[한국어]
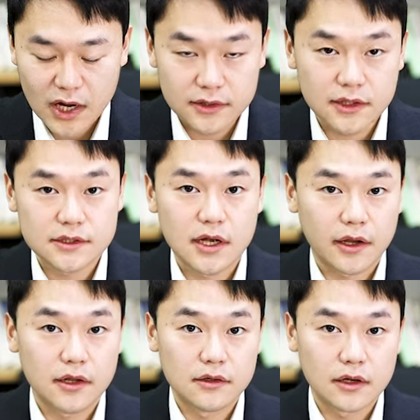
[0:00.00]
가능하지
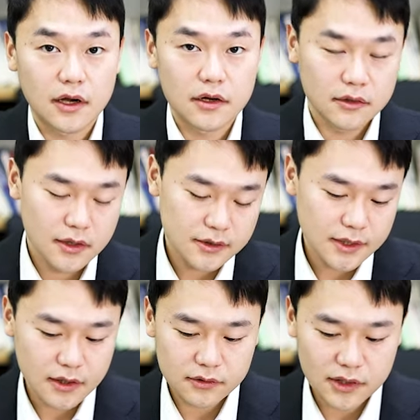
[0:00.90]
않겠는가
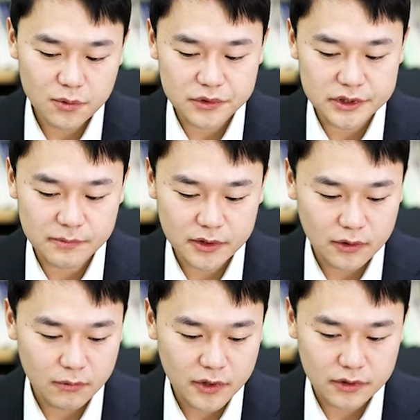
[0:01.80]
생각을 하고
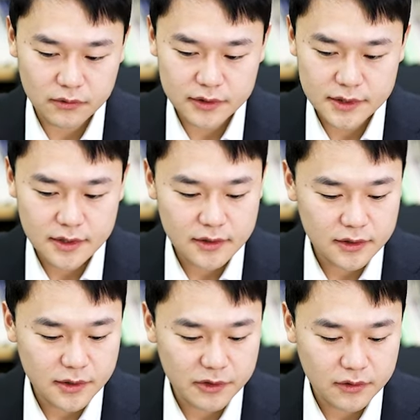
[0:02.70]
있습니다. 왜 그렇게 생각을
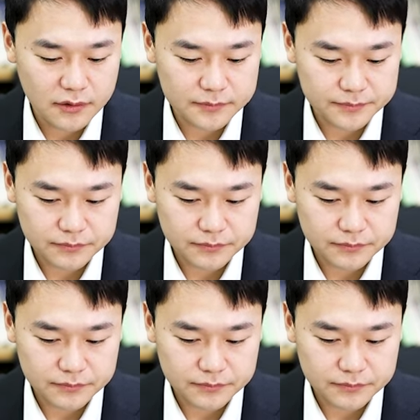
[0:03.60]
하냐면요.